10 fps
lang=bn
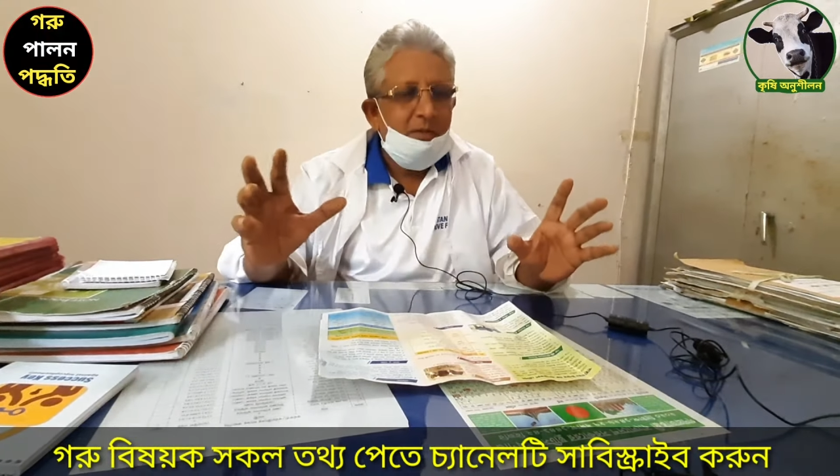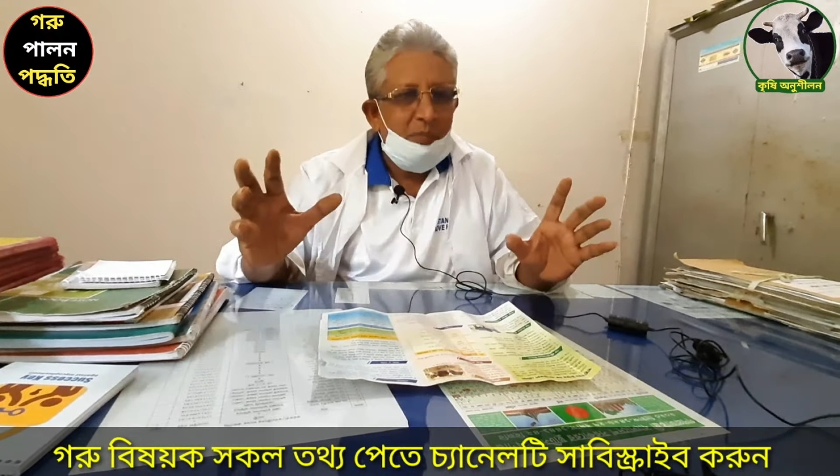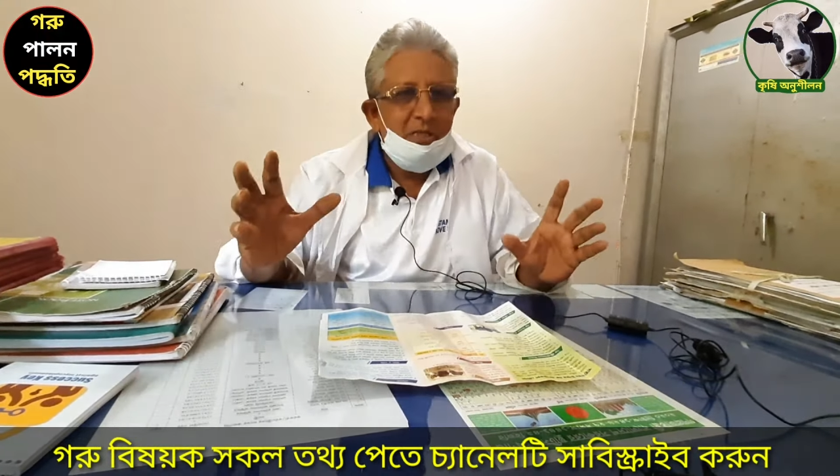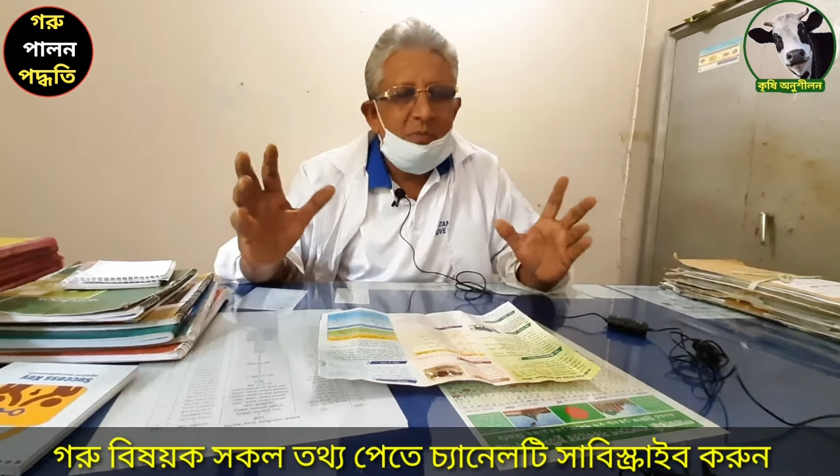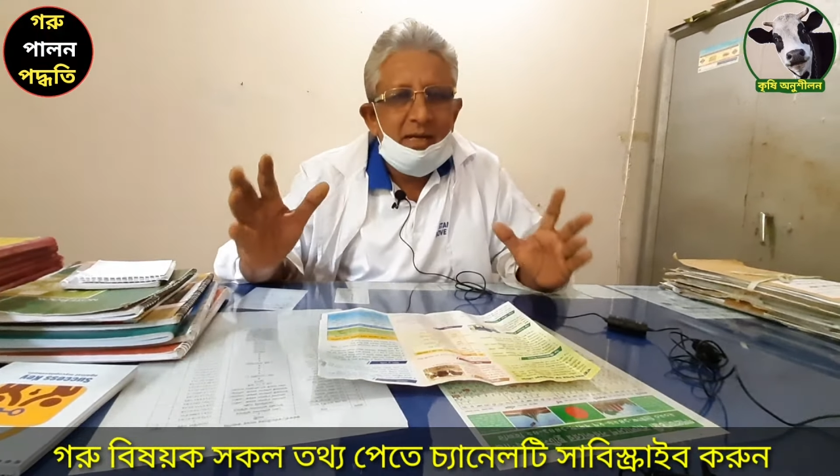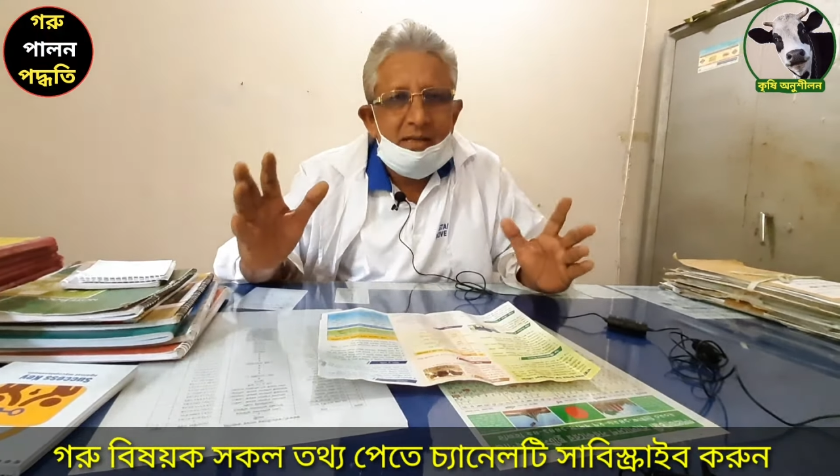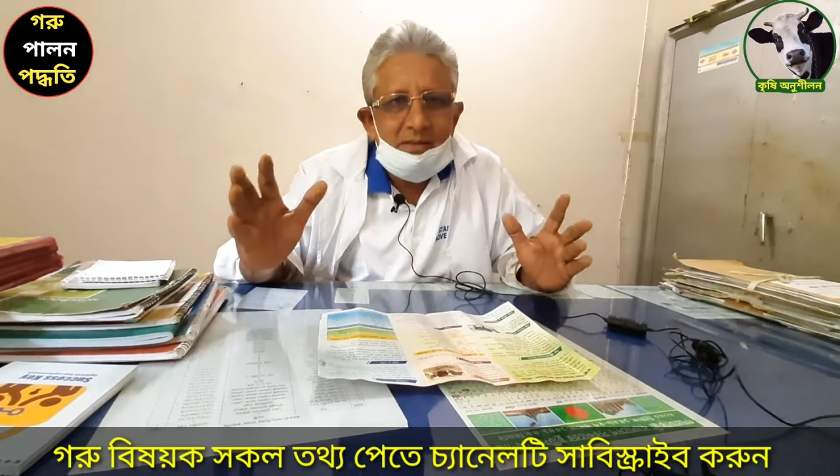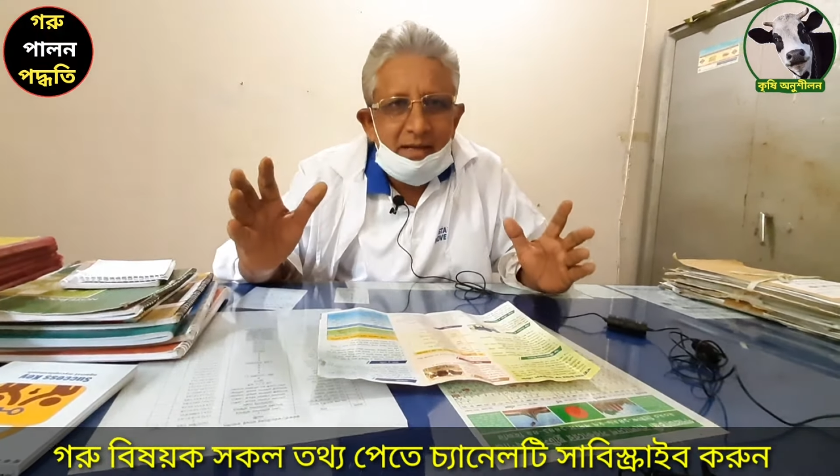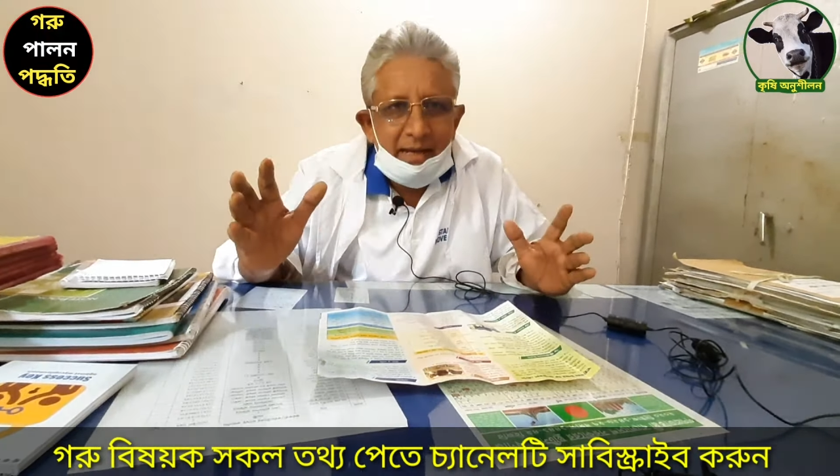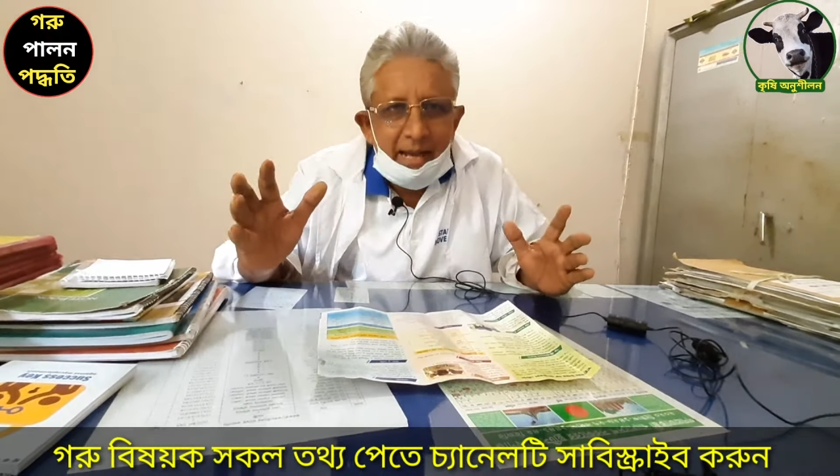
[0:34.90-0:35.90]
বেশিরভাগ
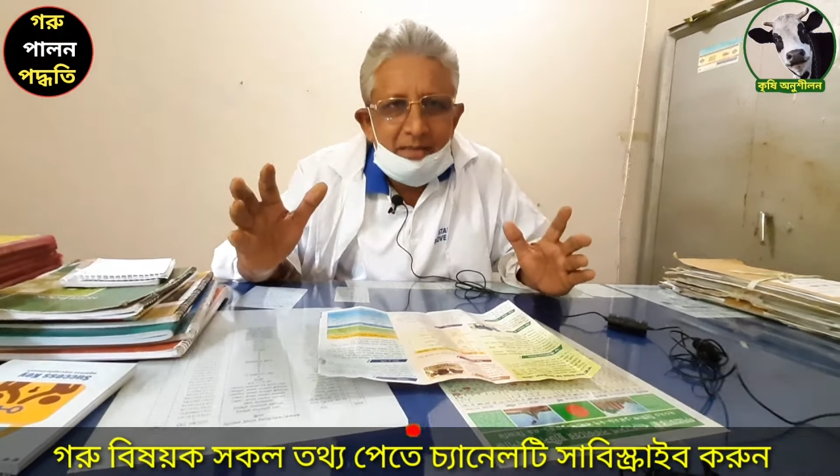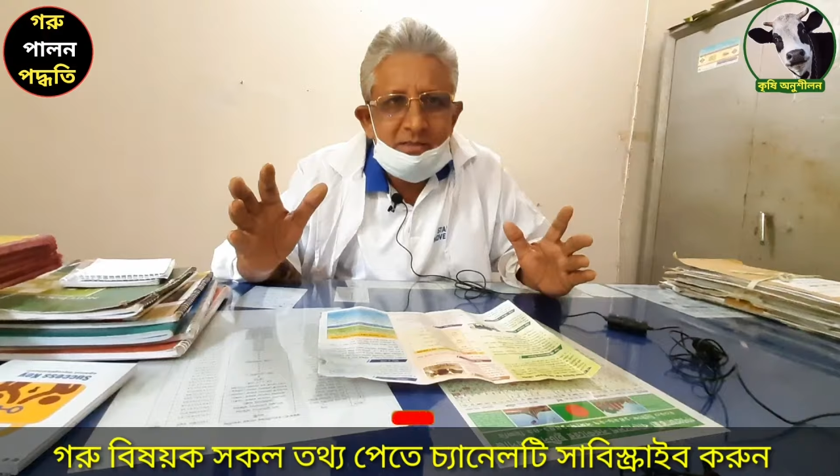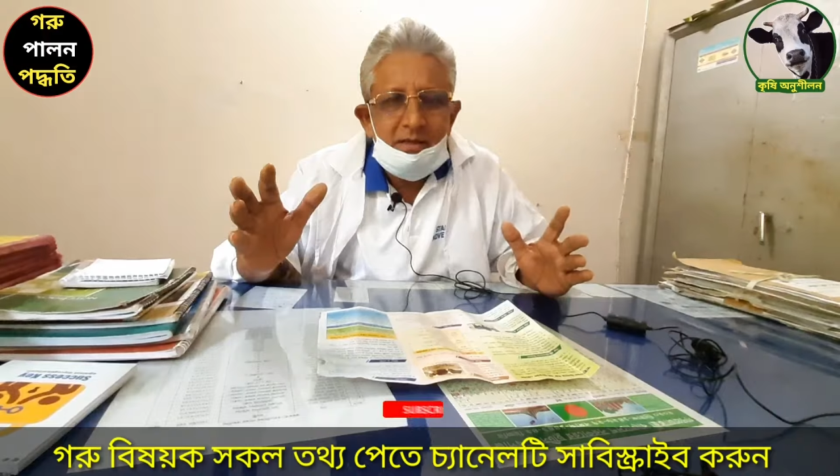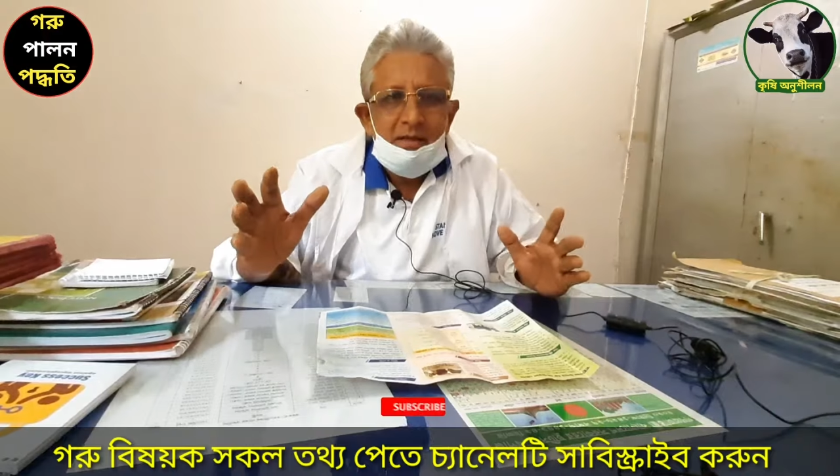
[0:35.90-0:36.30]
ক্ষেত্রে গ্যাস